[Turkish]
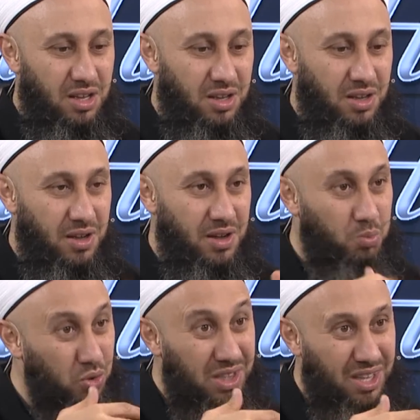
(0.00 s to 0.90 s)
e,
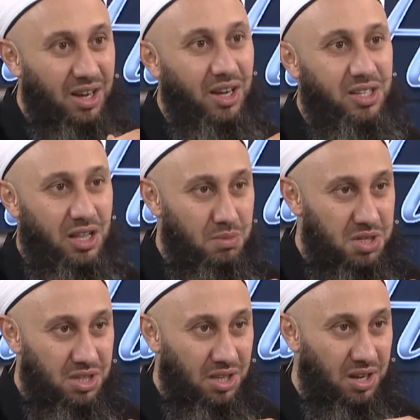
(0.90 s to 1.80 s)
buna dikkat
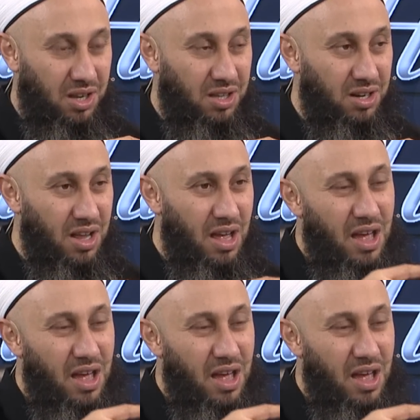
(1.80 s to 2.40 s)
etmesi Hı. gerekir.